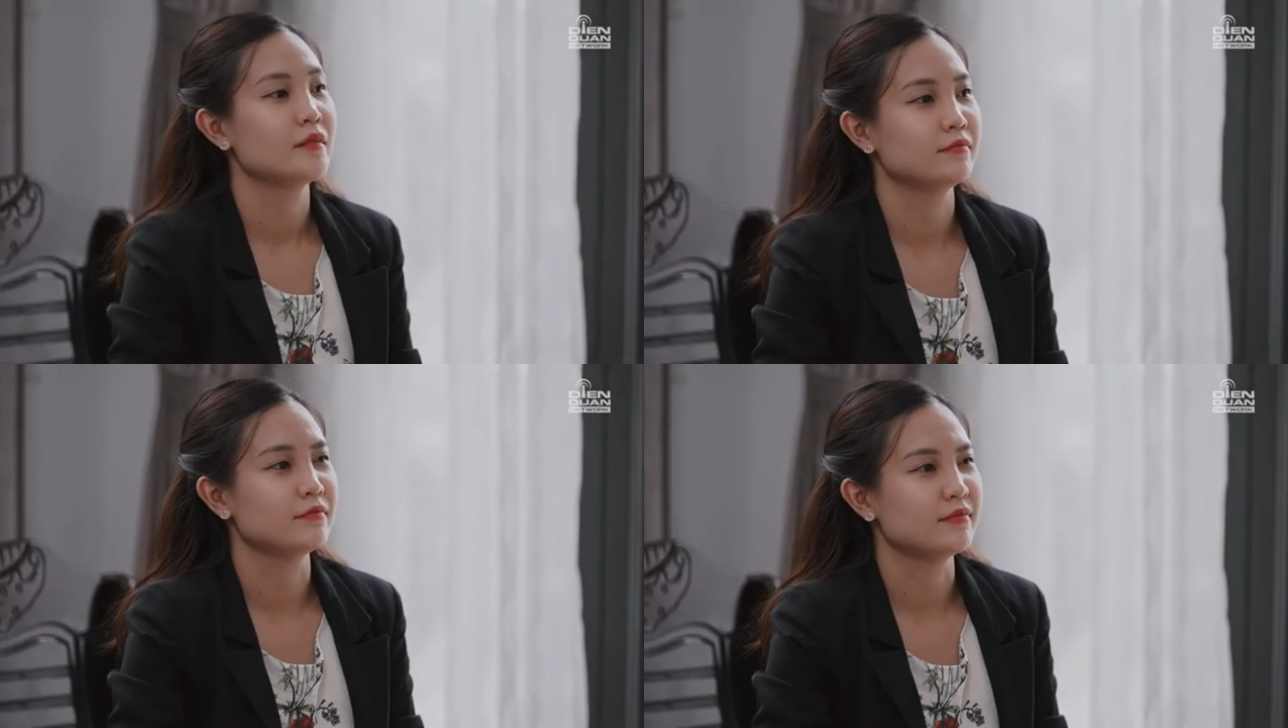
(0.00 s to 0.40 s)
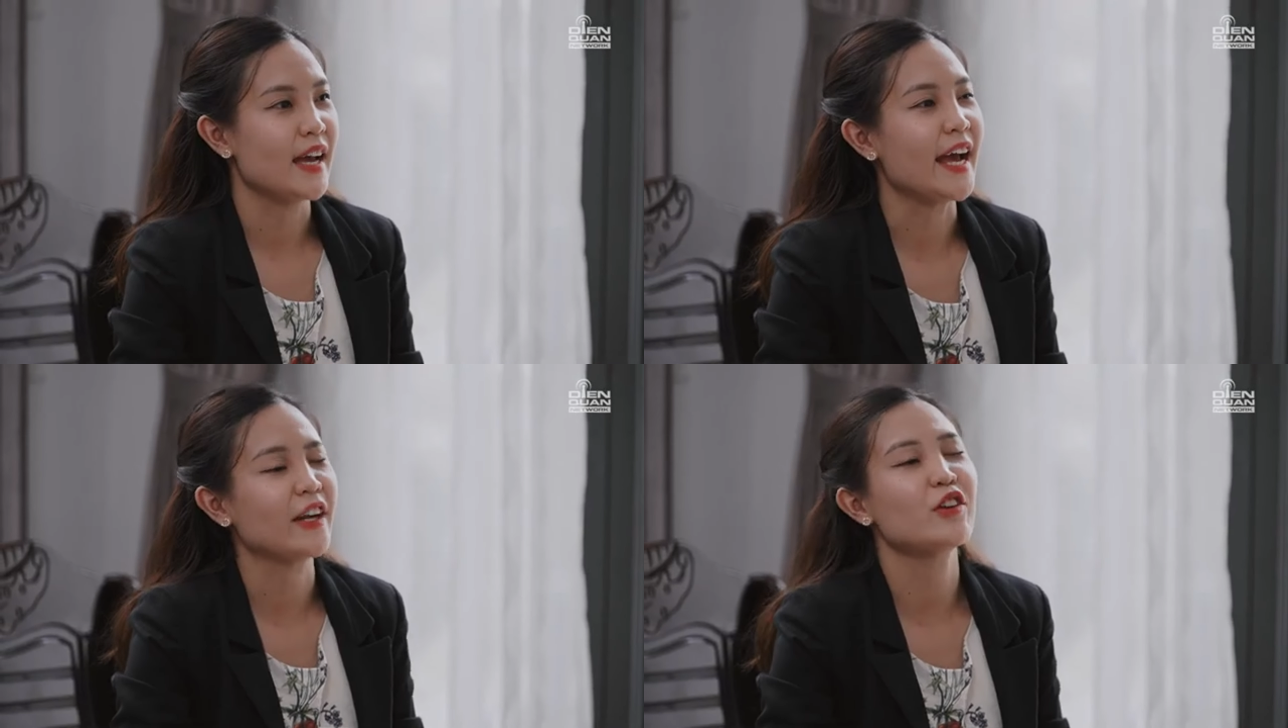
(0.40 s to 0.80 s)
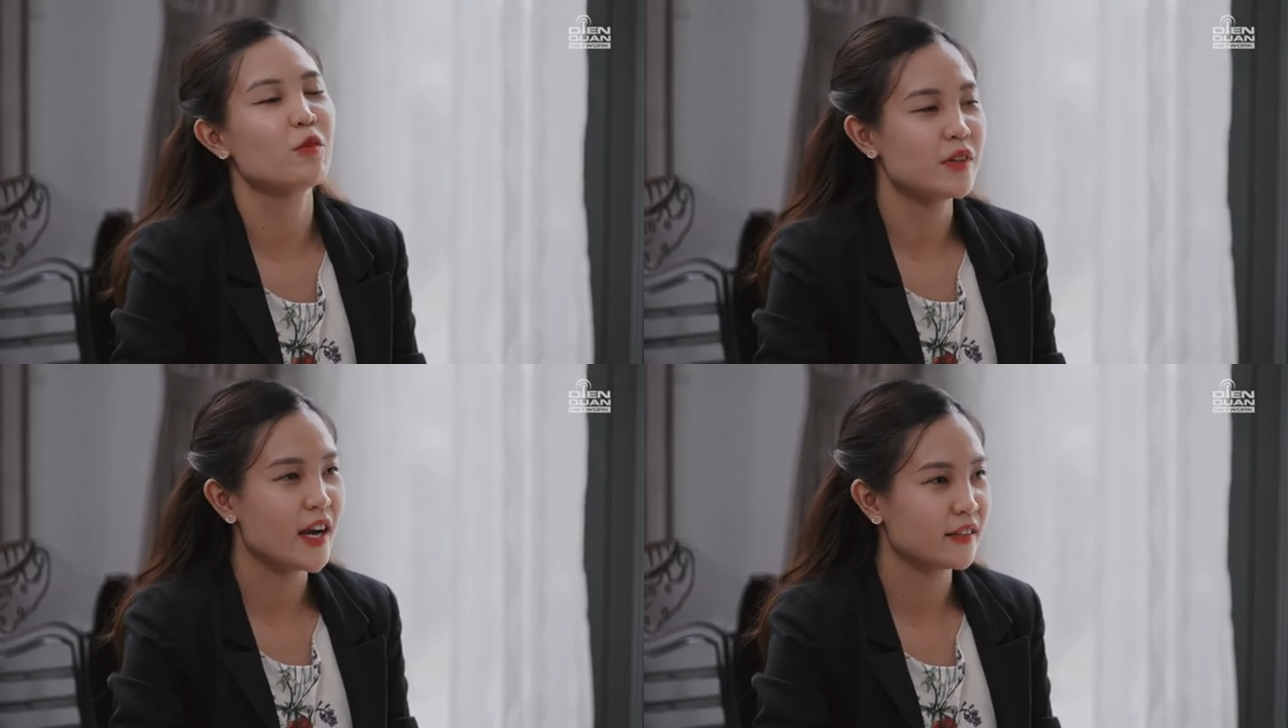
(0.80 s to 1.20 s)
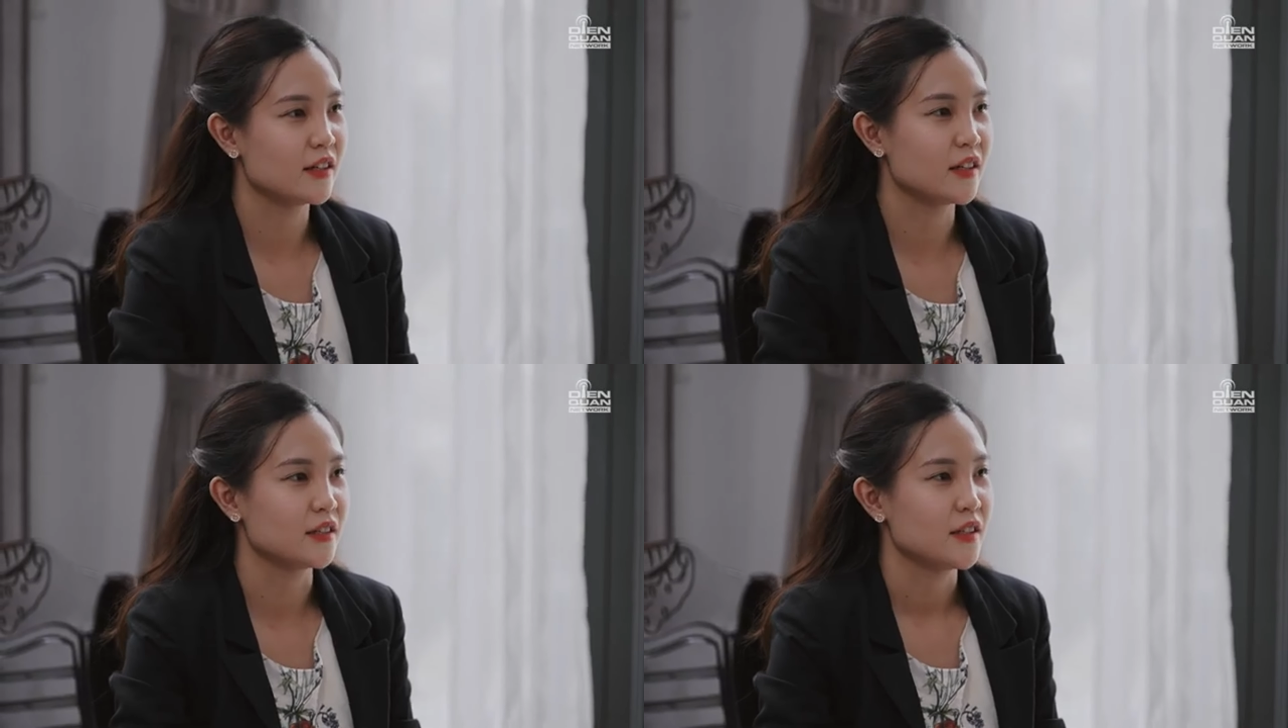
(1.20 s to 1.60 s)
Ừ, Hà nói đúng đó anh
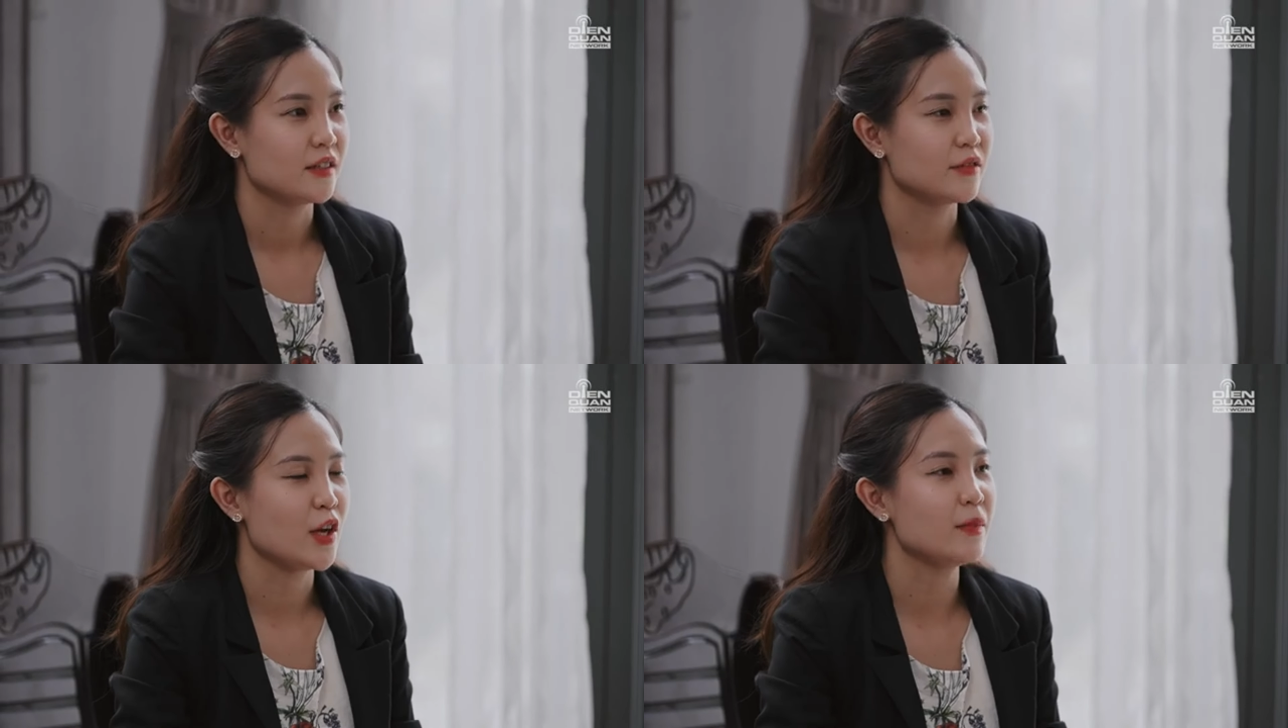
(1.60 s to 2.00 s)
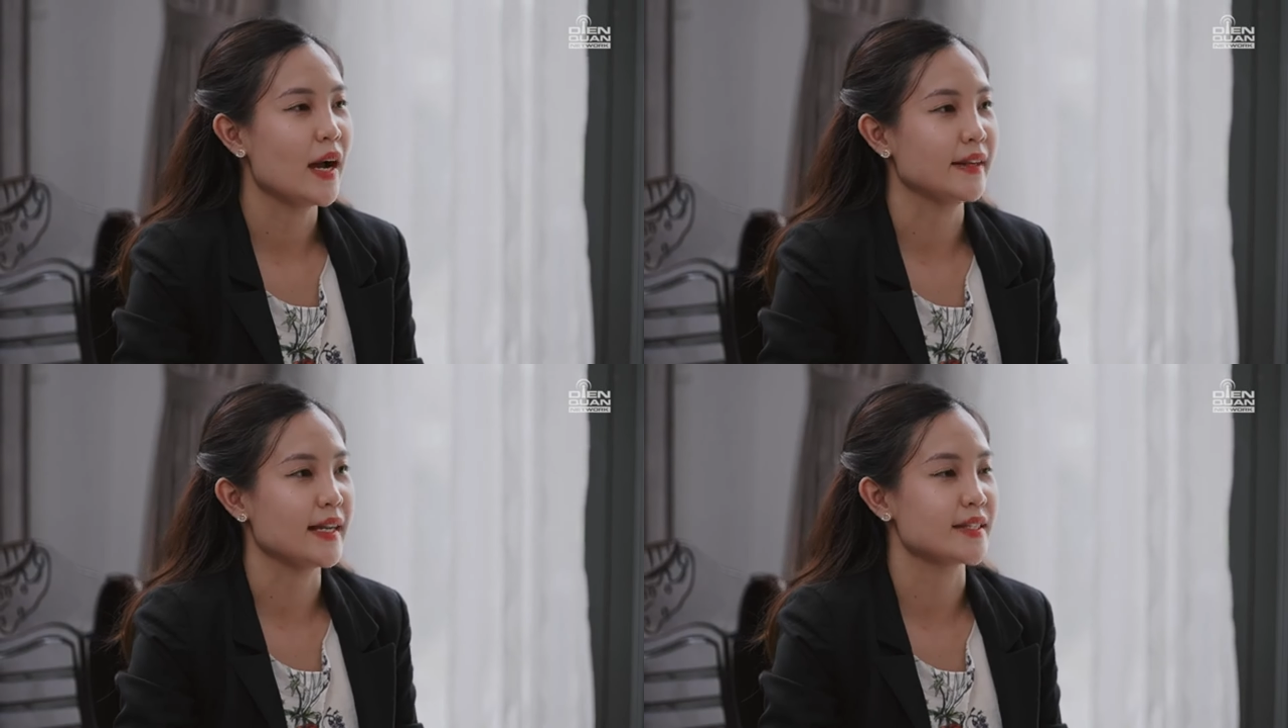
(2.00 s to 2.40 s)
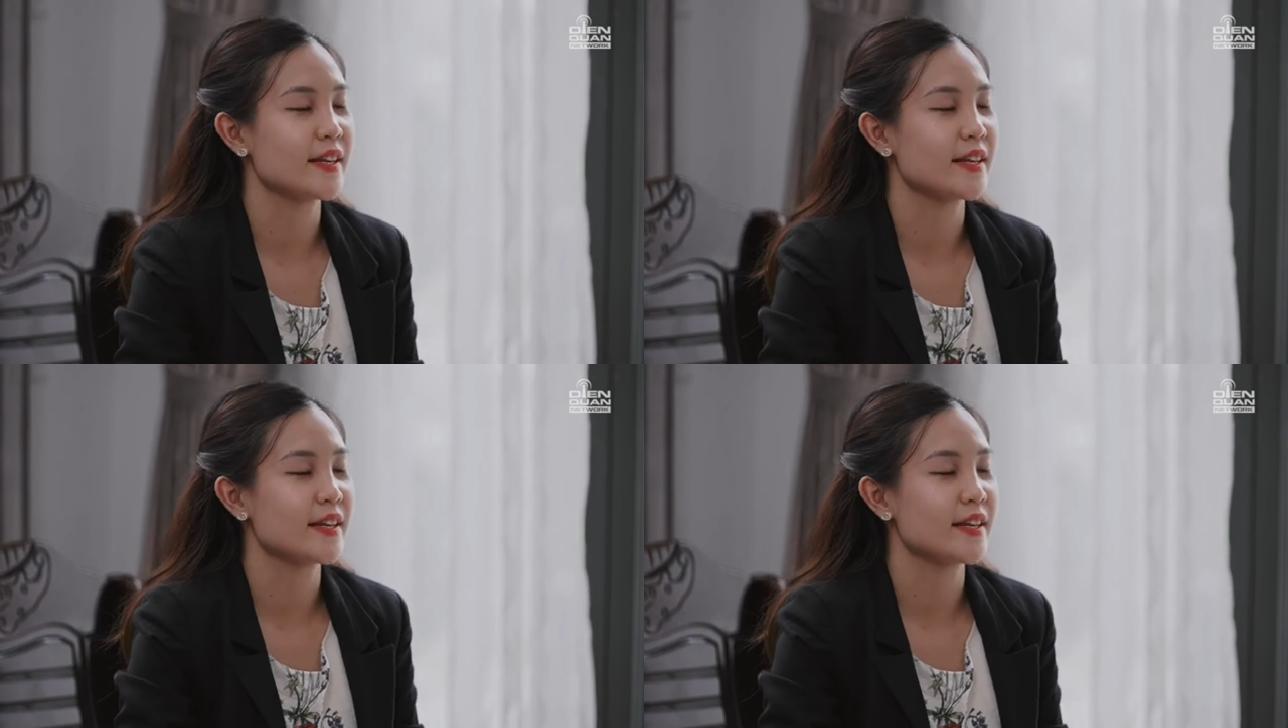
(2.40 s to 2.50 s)
ơi. Nếu mà anh đặt